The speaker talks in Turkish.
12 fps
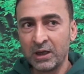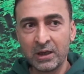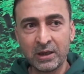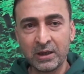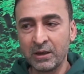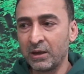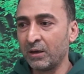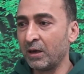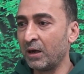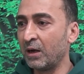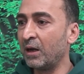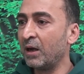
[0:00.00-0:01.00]
e,
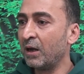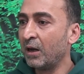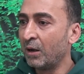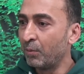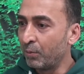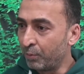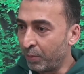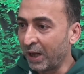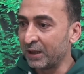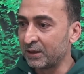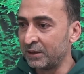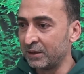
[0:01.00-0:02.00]

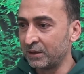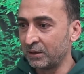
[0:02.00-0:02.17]
baldır,